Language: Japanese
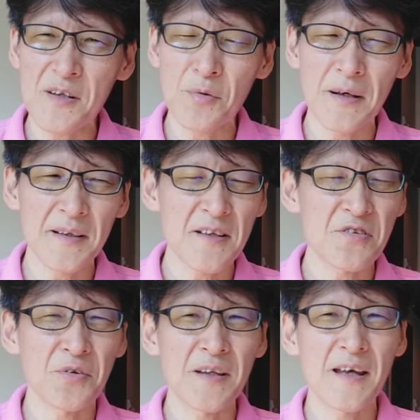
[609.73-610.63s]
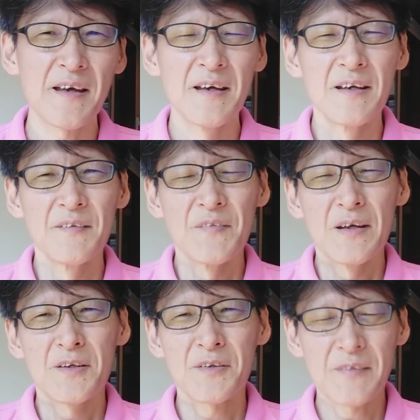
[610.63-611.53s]
てるわけですよね。
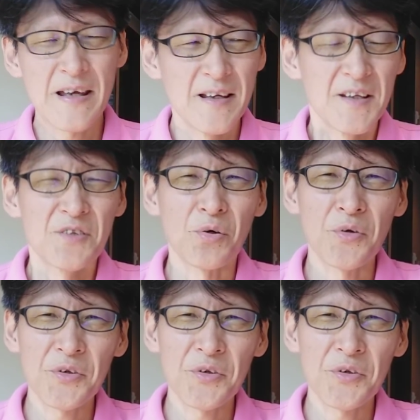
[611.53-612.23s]
そ